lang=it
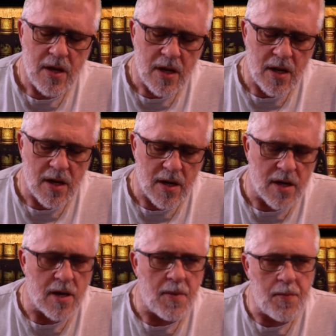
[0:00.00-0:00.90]
il,
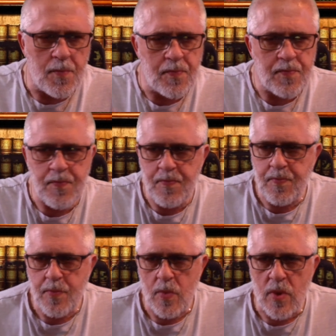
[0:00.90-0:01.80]
um,
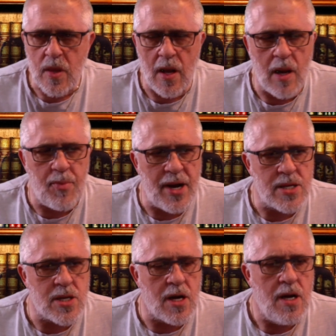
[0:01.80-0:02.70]
la
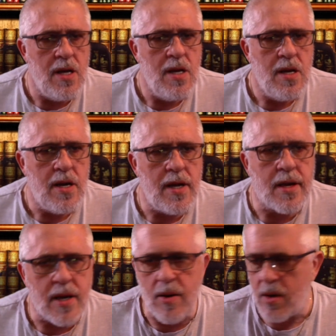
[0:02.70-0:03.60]
pagina e che